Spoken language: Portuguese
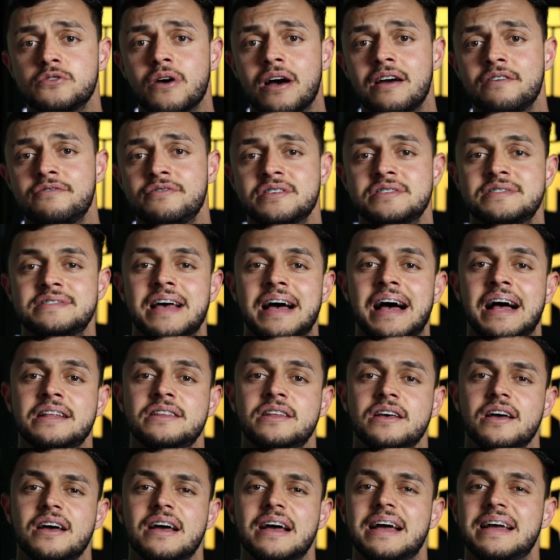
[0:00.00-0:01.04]

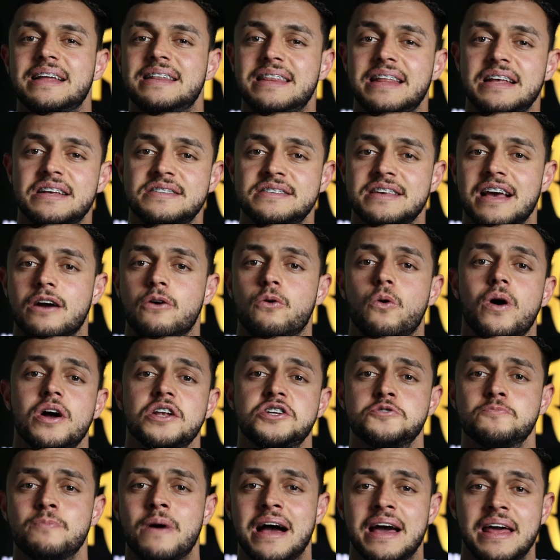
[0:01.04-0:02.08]
suavizada nesse
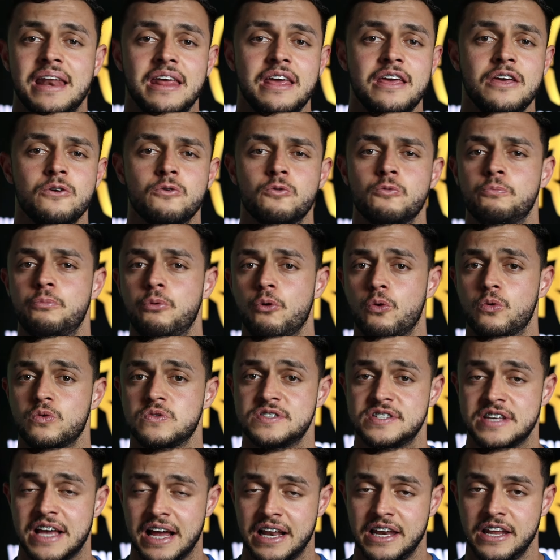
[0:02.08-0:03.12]
acorde marinho um pouco
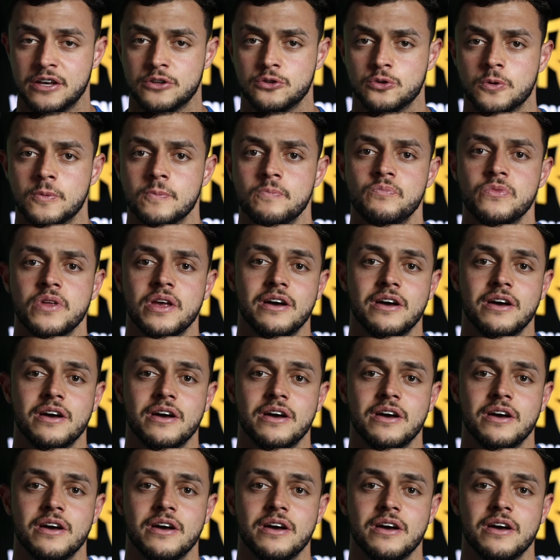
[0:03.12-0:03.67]
salino.